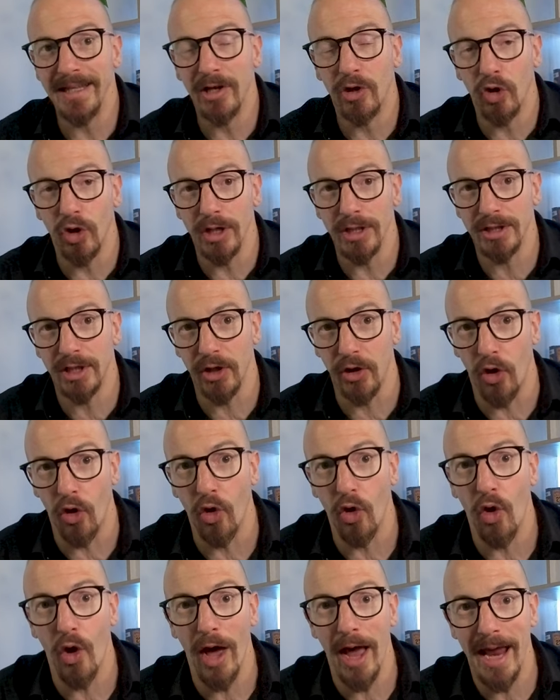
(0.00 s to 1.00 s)
di
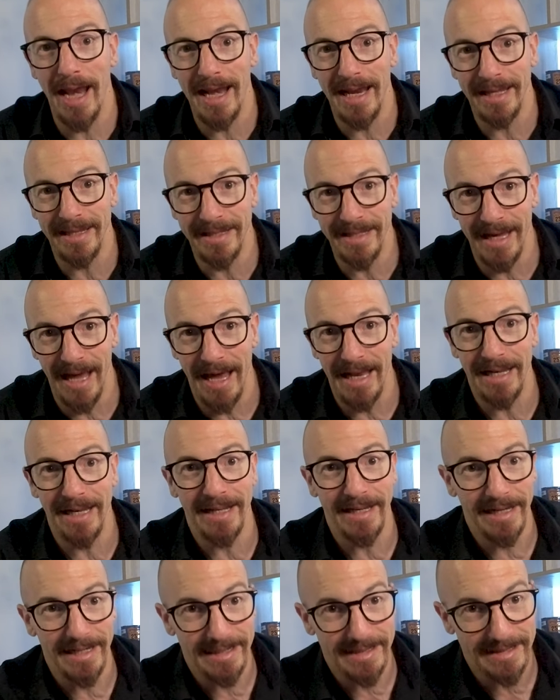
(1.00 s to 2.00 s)
colesterolo
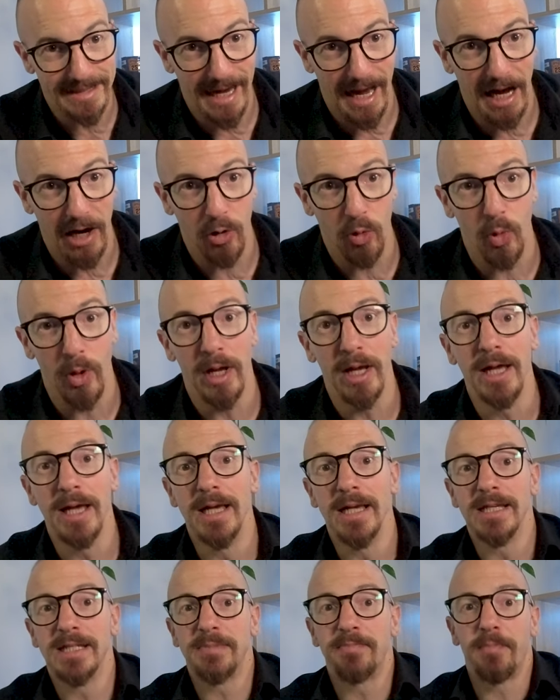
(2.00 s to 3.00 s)
LDL nel
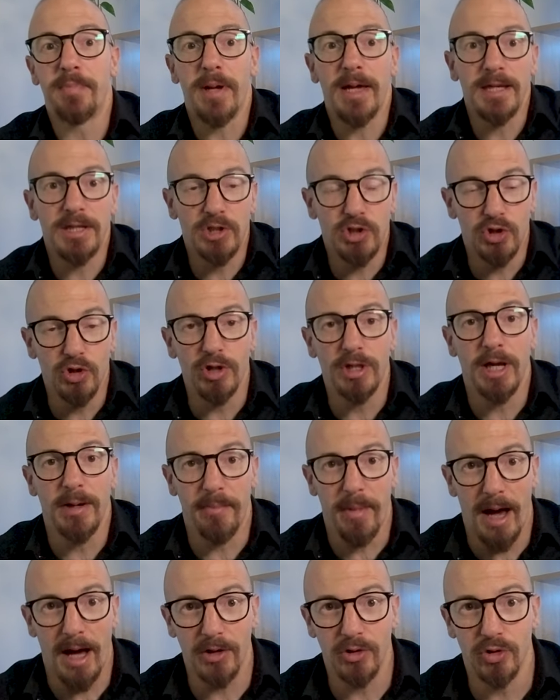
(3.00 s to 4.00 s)
sangue, spesso
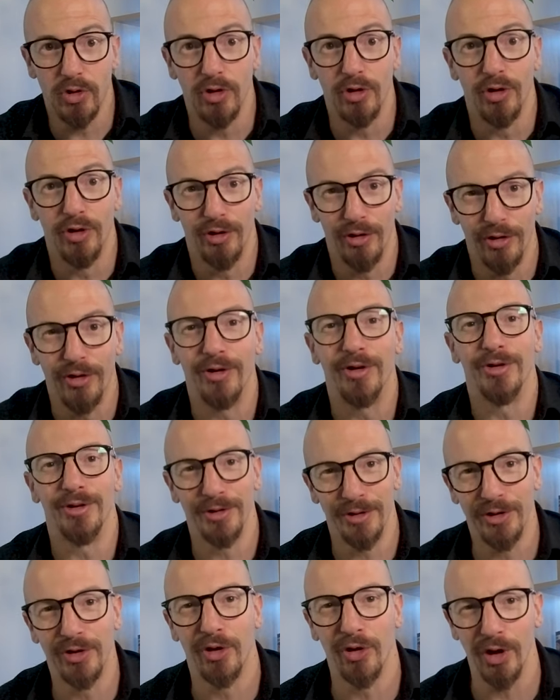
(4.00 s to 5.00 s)

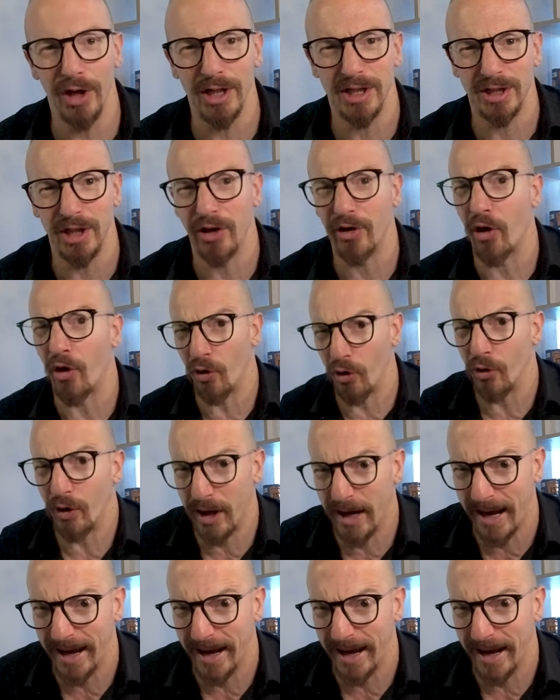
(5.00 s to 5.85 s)
chiamato colesterolo